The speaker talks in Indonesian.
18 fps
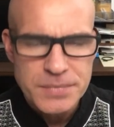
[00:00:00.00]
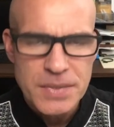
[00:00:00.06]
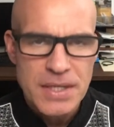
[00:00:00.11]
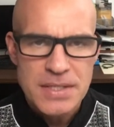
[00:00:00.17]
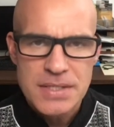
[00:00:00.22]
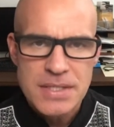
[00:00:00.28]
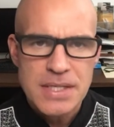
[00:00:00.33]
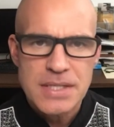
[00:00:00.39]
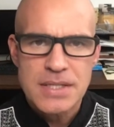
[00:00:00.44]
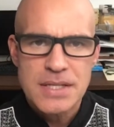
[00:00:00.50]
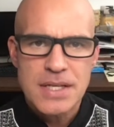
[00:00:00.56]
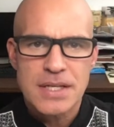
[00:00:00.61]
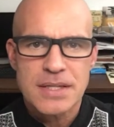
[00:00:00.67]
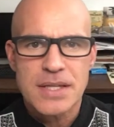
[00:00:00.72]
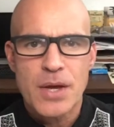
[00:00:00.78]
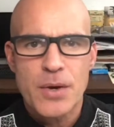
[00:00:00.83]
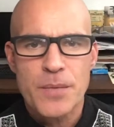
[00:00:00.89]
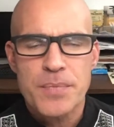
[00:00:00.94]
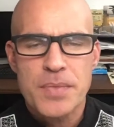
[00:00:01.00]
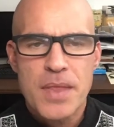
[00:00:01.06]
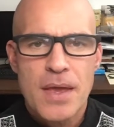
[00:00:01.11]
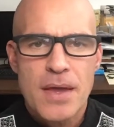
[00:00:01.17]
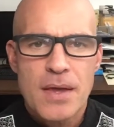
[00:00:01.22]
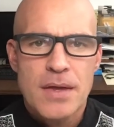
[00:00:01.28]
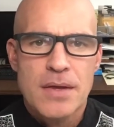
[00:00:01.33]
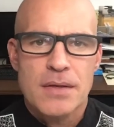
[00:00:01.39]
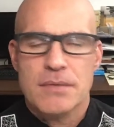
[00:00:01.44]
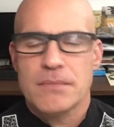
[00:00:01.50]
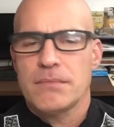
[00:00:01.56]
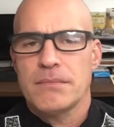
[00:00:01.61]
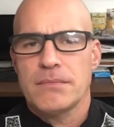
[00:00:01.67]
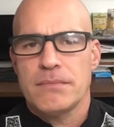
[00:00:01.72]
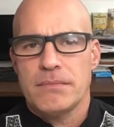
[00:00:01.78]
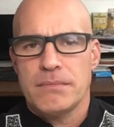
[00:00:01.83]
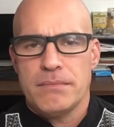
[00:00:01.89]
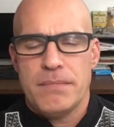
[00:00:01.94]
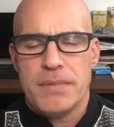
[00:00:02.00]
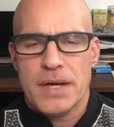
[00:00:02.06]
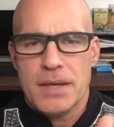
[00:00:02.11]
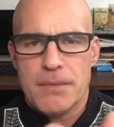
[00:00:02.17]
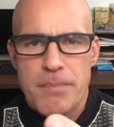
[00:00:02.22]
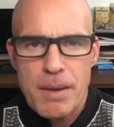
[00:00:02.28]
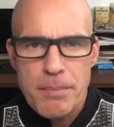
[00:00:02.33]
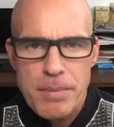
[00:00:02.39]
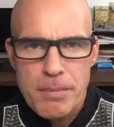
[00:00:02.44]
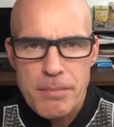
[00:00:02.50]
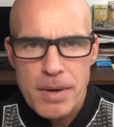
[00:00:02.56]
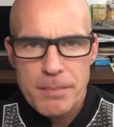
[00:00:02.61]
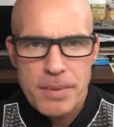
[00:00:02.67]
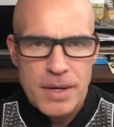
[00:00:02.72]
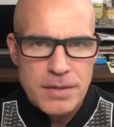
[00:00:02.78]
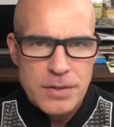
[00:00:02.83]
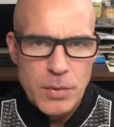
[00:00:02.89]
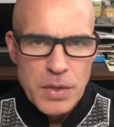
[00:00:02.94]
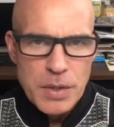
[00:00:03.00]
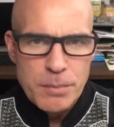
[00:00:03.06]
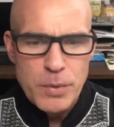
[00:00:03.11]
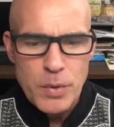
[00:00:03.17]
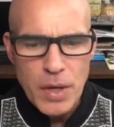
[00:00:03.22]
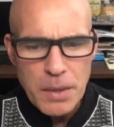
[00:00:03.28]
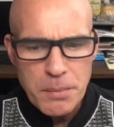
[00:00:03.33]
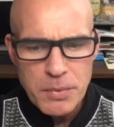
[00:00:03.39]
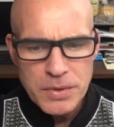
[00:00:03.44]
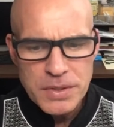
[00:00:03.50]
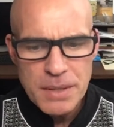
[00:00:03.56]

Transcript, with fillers: Nah, saya tidak tahu bagi papa-papa atau ibu-ibu,